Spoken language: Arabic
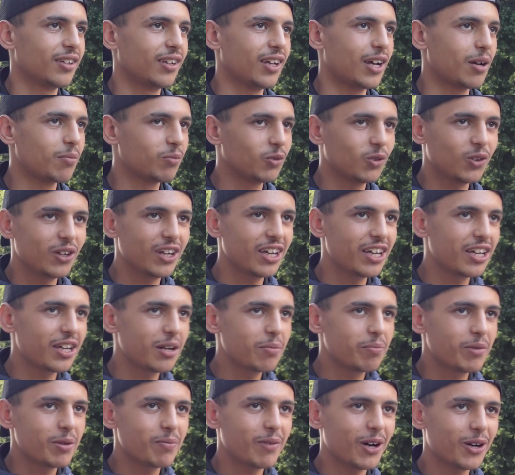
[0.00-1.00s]
الحمد لله يا
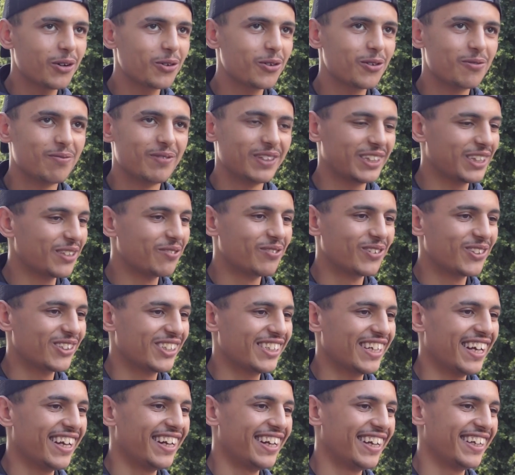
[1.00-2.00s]
ربي معروف ما
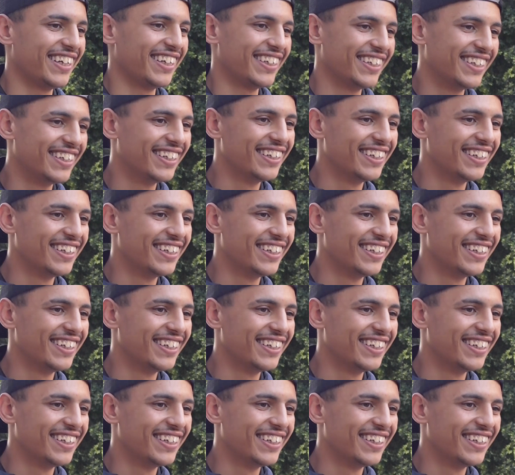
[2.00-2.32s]
يتنمروش علي